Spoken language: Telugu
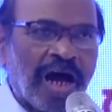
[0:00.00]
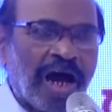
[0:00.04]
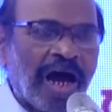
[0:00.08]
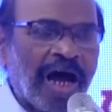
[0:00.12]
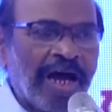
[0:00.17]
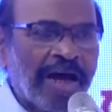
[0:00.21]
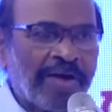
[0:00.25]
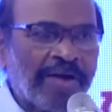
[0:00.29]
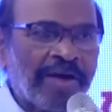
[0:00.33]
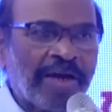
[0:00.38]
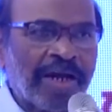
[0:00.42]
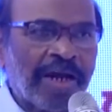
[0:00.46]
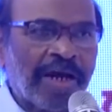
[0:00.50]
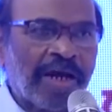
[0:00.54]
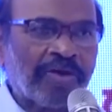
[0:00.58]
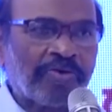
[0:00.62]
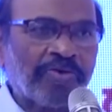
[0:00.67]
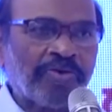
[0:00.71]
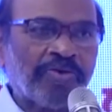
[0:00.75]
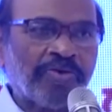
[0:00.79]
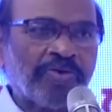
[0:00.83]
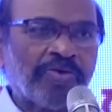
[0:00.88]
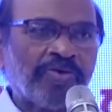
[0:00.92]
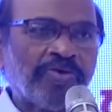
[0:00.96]
ఆయన
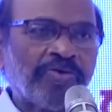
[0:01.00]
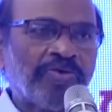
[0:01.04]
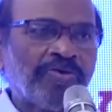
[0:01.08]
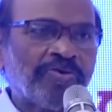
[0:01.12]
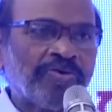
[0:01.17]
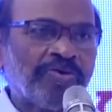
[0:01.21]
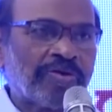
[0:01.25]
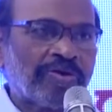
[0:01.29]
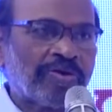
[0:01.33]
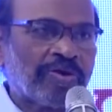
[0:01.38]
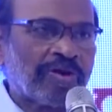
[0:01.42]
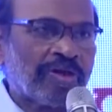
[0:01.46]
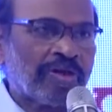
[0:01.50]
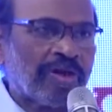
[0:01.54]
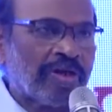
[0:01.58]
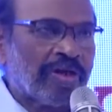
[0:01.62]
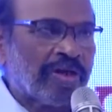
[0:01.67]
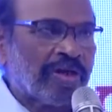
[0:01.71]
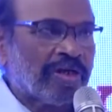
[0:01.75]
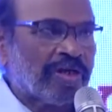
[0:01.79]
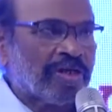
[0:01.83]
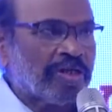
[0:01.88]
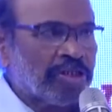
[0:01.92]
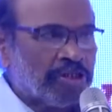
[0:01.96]
నాకు
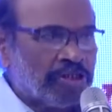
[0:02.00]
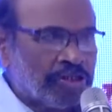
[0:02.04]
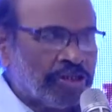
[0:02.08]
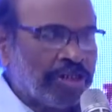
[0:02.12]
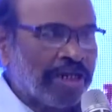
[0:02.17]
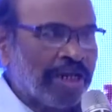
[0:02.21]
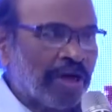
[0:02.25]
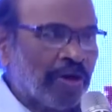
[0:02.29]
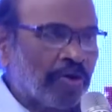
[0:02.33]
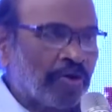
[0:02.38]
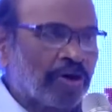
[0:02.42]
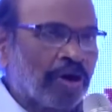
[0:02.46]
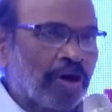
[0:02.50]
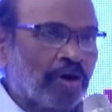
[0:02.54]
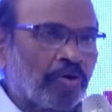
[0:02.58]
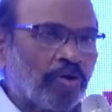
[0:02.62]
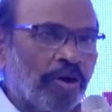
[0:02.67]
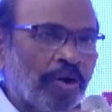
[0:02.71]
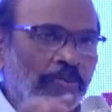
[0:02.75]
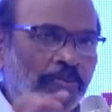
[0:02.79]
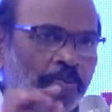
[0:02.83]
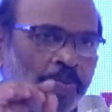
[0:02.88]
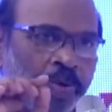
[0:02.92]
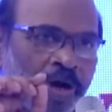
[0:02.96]
ఇచ్చిన ఒక
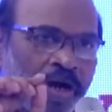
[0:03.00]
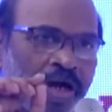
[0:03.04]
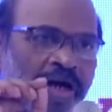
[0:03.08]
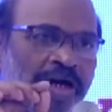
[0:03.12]
గొప్ప